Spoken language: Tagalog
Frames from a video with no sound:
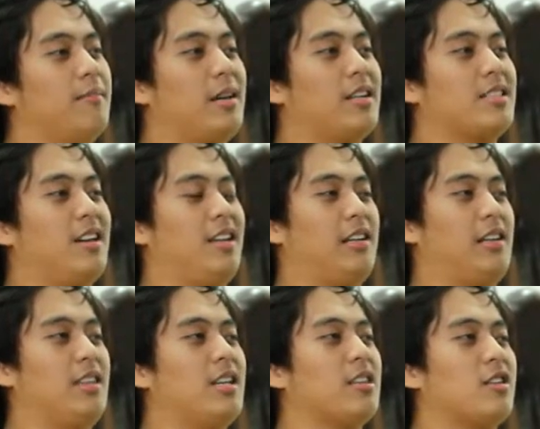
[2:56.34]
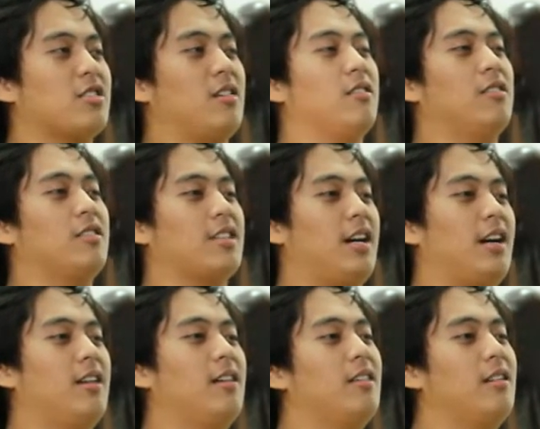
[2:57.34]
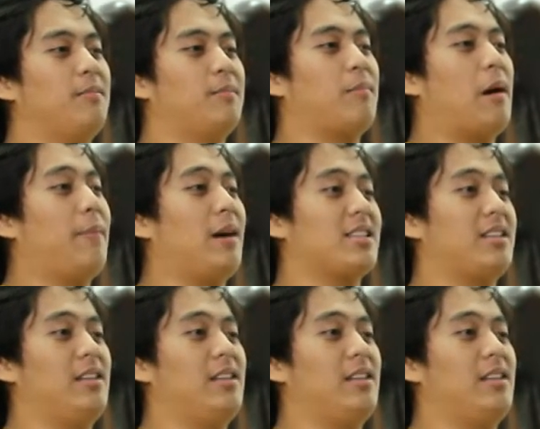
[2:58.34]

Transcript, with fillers: para sa kanila. Natouch ako dun sa magpapakasal